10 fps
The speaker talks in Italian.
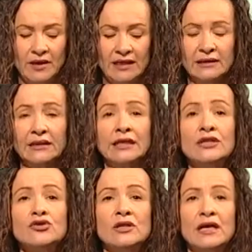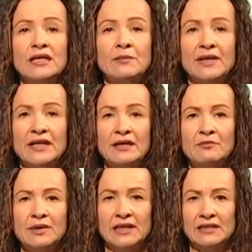bandi regionali per le
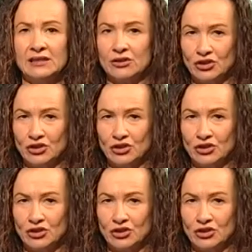imprese,